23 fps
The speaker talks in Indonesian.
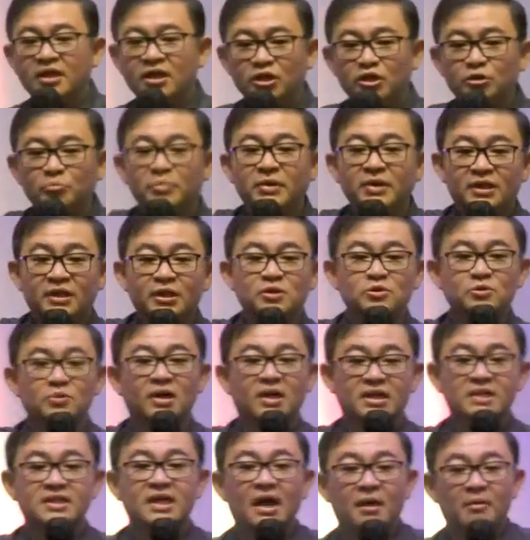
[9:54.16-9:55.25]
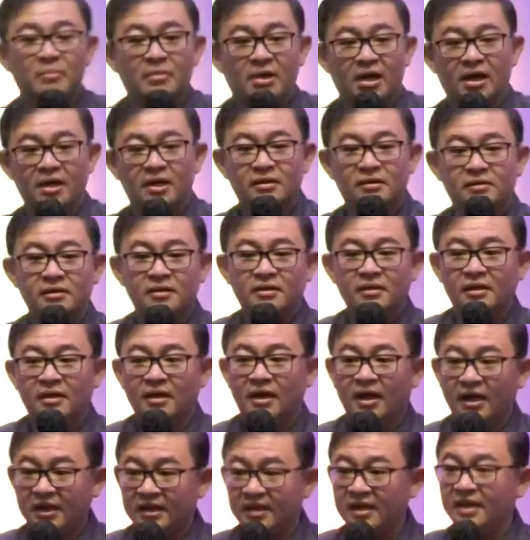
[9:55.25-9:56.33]
hidup kita juga sama.
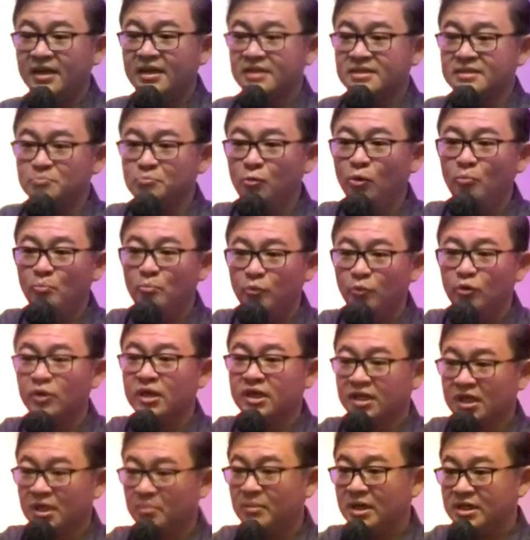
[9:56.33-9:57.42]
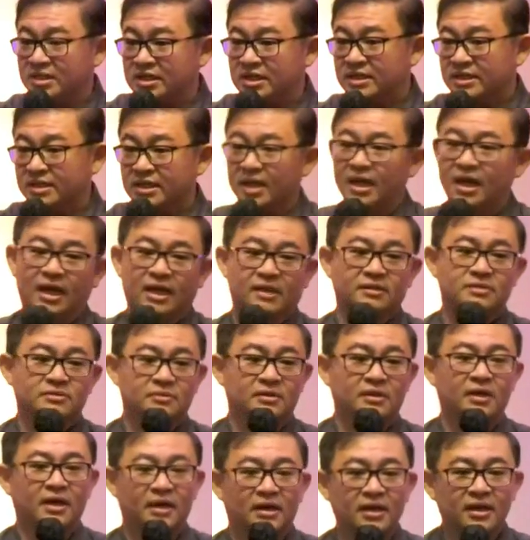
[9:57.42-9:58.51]
Hari ini mumpung kita masih sehat
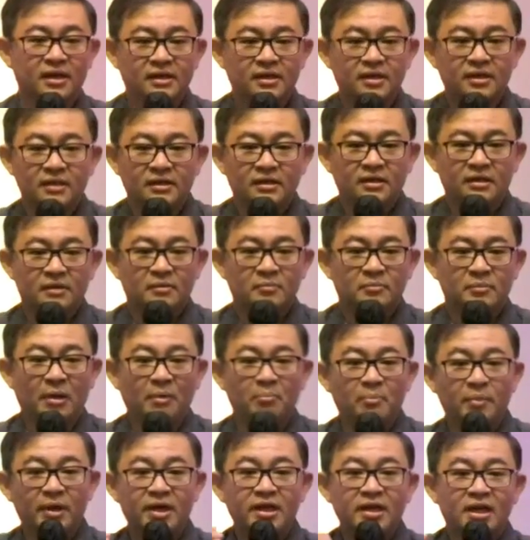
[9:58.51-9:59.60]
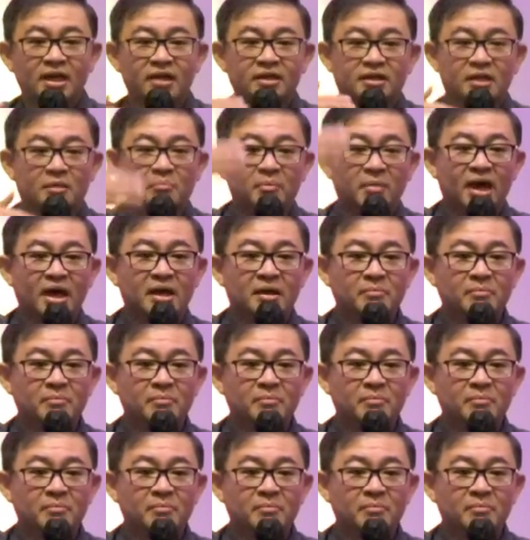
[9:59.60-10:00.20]
saudara. Memberi yang terbaik